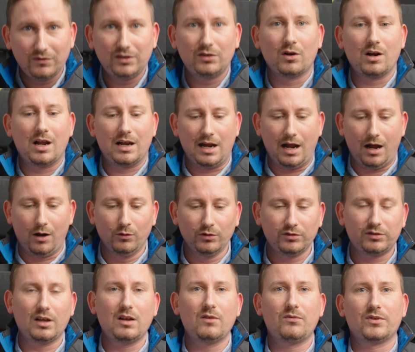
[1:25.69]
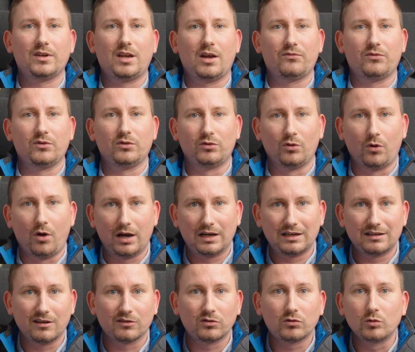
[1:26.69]
Wie soll eine Aushilfe dafür
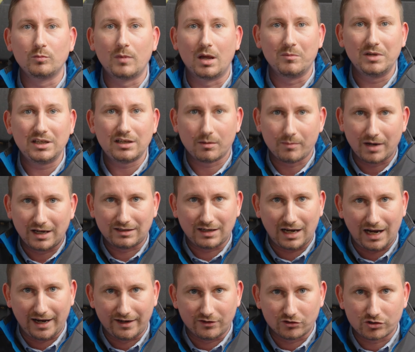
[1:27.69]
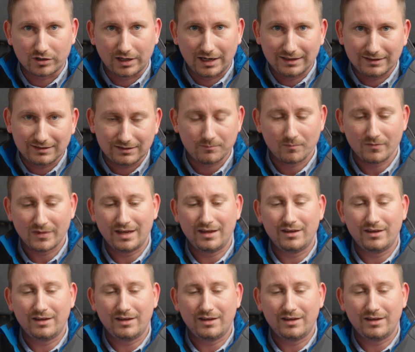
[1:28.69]
sorgen, dass du mehr Mitarbeiter einstellst,